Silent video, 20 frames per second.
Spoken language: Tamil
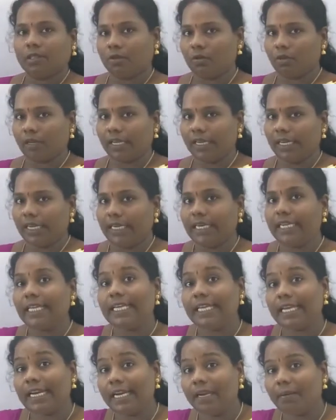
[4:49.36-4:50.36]
ஓகே நீ
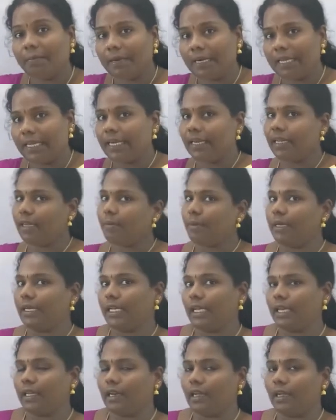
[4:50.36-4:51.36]
என்ன படிக்கிற அப்படின்னு
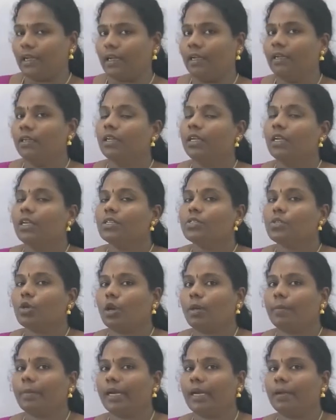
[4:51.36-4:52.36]
கேட்குறாங்க ஸோ
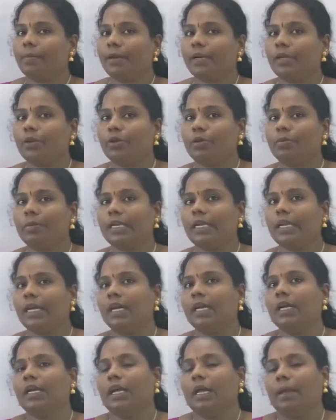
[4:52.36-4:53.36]
நம்ம என்ன படிக்கிறோம் அப்படின்னா
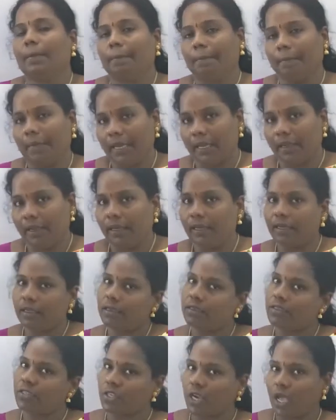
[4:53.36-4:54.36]
மே
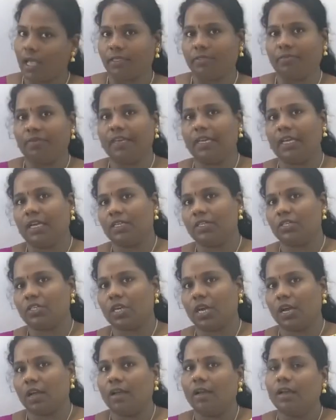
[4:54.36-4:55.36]
ஷாத்வி
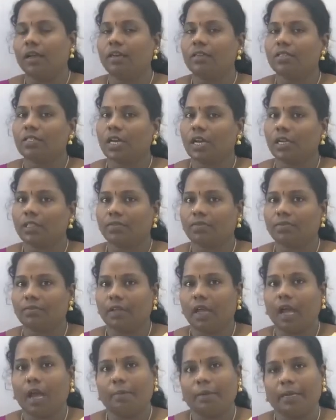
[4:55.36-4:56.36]
கட்ஷா ஷாத்
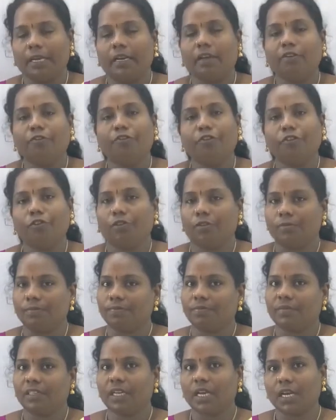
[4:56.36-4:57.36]
அப்படின்னா ஃபோர்
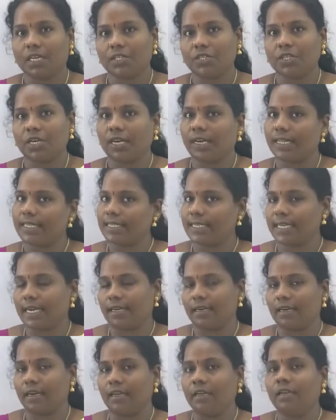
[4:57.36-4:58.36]
கட்ஷானா
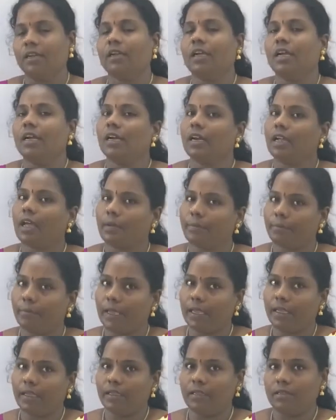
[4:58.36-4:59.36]
ஸ்டாண்டர்ட்
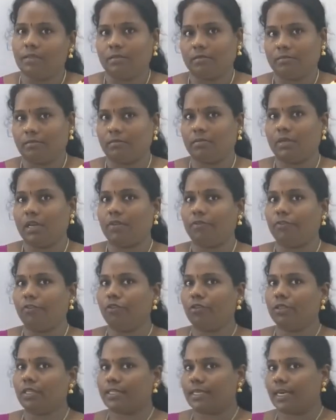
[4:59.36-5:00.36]
மே நான்
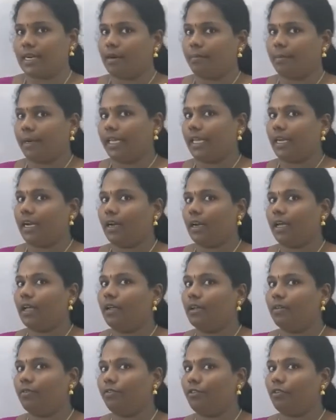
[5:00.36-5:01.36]
ஃபோர்த்து ஸ்டாண்டர்ட் படிக்கிறேன்னா
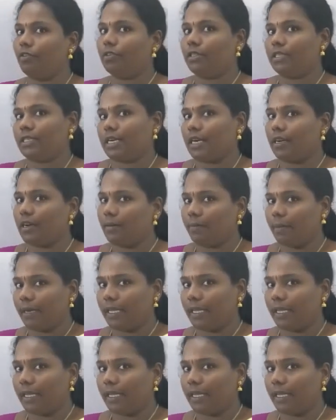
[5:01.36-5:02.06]
ஃபோர்த்து ஸ்டாண்டர்ட்